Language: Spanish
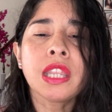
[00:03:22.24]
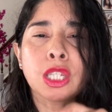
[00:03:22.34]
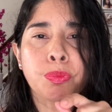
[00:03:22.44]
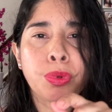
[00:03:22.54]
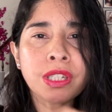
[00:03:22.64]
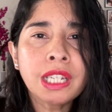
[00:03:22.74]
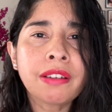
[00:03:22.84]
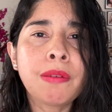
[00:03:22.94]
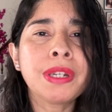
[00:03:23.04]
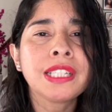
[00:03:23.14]
Después de
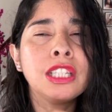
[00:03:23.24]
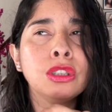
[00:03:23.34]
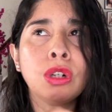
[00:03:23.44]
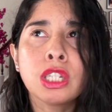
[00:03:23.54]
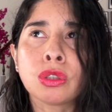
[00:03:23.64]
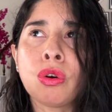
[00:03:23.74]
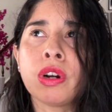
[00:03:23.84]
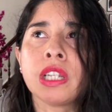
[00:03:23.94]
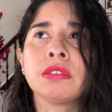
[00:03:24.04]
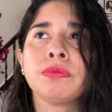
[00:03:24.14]
que va pasando las
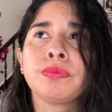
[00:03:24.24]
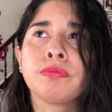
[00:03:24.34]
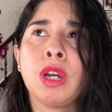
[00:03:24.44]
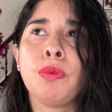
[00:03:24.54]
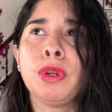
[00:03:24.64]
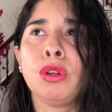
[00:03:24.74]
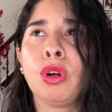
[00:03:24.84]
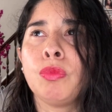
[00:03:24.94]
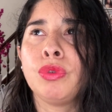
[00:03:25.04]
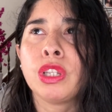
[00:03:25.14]
horas, más o menos
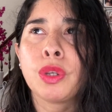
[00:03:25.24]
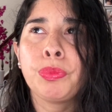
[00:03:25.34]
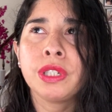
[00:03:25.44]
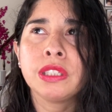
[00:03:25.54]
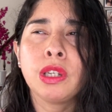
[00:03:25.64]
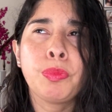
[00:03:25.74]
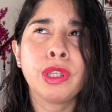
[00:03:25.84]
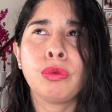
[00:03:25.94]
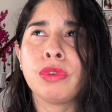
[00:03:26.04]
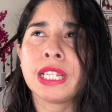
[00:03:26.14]
como una después, después
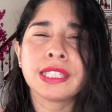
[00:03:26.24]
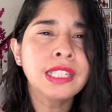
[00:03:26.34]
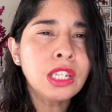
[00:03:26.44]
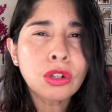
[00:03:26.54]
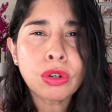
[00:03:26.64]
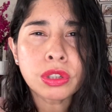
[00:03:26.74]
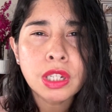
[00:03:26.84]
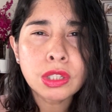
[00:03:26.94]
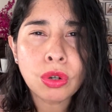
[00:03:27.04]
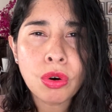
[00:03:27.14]
de unas 5 o
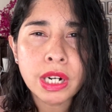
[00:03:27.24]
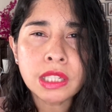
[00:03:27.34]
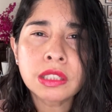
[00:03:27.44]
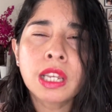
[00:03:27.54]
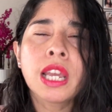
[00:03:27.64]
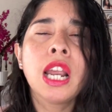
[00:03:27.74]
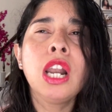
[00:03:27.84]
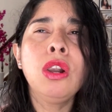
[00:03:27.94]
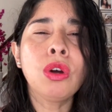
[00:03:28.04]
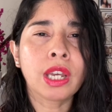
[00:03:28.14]
6 horas.
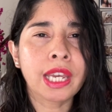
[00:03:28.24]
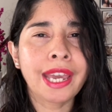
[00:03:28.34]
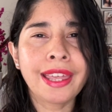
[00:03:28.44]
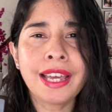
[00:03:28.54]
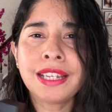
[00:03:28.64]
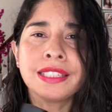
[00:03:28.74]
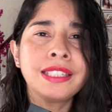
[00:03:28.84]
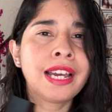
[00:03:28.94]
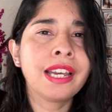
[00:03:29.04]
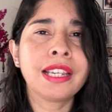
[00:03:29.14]
Lo que queda
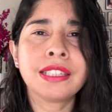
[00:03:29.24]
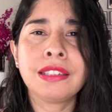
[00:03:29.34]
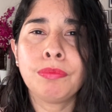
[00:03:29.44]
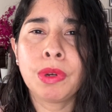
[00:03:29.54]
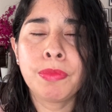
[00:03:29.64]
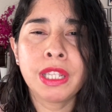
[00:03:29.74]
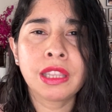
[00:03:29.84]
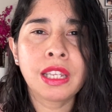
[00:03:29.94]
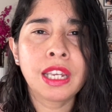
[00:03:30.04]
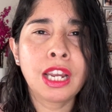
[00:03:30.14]
ya es
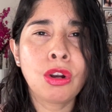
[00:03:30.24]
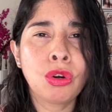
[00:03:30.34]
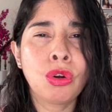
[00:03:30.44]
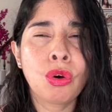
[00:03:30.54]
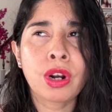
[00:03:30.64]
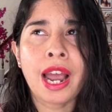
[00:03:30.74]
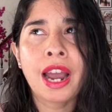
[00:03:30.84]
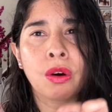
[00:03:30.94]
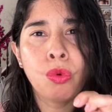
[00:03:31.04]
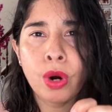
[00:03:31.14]
simplemente el olor
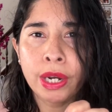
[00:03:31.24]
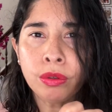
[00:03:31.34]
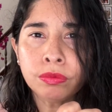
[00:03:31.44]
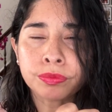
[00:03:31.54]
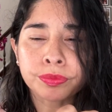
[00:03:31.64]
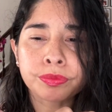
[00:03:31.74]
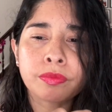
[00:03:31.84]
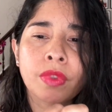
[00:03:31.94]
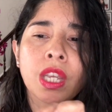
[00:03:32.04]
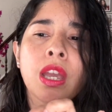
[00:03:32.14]
a cuero,
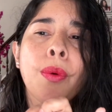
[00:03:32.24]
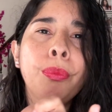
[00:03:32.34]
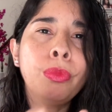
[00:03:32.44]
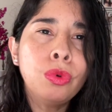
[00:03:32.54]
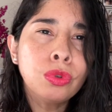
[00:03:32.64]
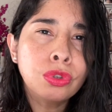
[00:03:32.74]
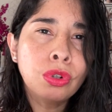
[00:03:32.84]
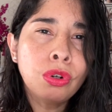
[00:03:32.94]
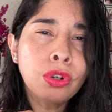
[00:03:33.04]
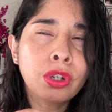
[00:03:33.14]

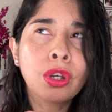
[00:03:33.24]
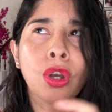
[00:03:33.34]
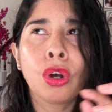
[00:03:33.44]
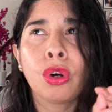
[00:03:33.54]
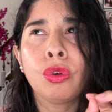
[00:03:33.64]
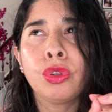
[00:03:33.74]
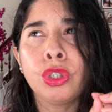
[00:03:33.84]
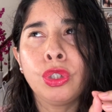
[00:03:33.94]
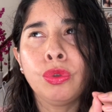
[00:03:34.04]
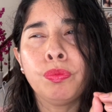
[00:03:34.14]
musgo
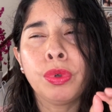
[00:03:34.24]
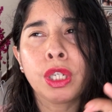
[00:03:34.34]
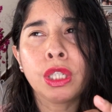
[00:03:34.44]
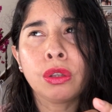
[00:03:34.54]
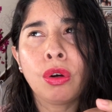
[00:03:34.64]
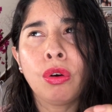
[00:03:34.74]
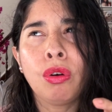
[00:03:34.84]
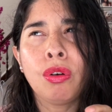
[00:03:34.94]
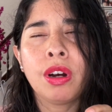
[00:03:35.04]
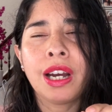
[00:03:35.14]
y un
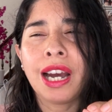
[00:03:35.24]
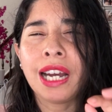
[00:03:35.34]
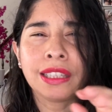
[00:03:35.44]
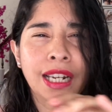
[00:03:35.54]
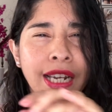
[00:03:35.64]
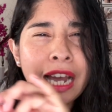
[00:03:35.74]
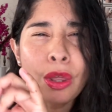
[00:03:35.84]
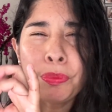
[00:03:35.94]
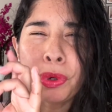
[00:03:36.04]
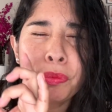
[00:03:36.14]
poquito
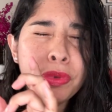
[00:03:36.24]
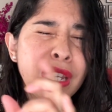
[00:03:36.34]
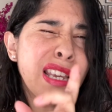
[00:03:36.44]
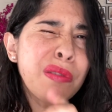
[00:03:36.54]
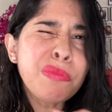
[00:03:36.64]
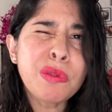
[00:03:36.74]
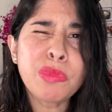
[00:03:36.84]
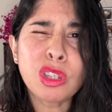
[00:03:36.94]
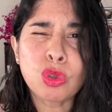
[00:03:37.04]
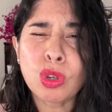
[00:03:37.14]
atalcado, pero bien,
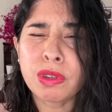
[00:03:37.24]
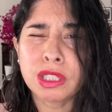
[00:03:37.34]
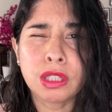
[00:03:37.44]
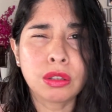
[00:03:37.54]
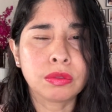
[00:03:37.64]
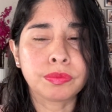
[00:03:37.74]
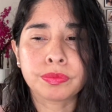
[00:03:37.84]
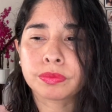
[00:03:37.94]
bien, bien suavecito.